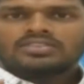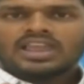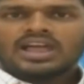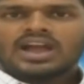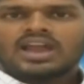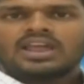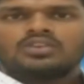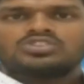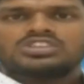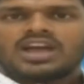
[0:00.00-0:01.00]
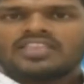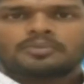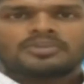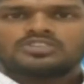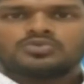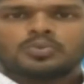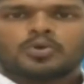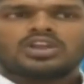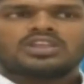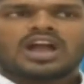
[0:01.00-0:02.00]
తెలంగాణ నుంచి ఆంధ్రప్రదేశ్
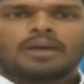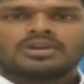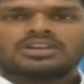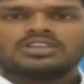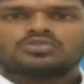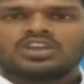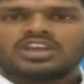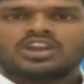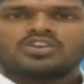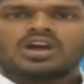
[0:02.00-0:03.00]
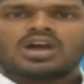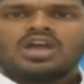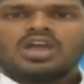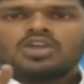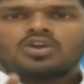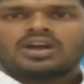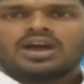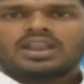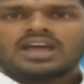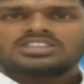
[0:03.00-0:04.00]
విడిపోలేదు కాబట్టి జూలై రెండున ఈ యొక్క
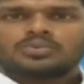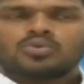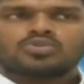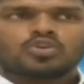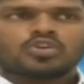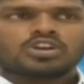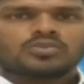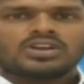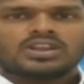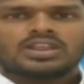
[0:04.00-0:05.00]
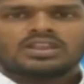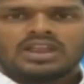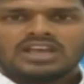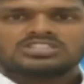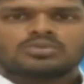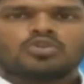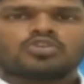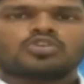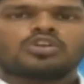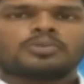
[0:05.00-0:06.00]
రాష్ట్ర ప్రభుత్వం ఉన్నటువంటి రాష్ట్రంలో
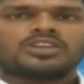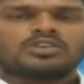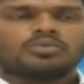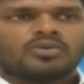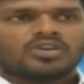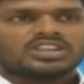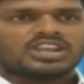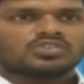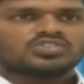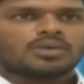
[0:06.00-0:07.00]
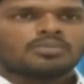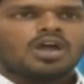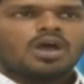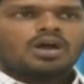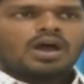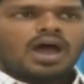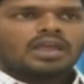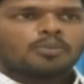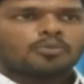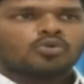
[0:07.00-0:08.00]
ఉన్నటువంటి ప్రజలు మేము వ్యతిరేకిస్తున్నాం
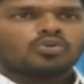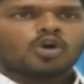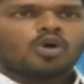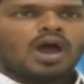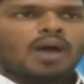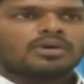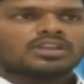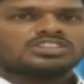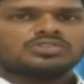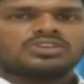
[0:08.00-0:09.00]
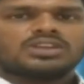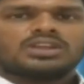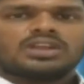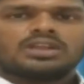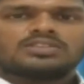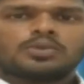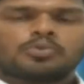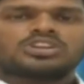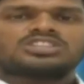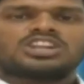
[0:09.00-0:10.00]
ఎప్పుడు అమరజీవి శ్రీ
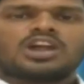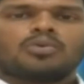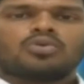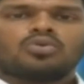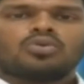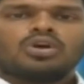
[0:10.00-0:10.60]
పొట్టి శ్రీరాములు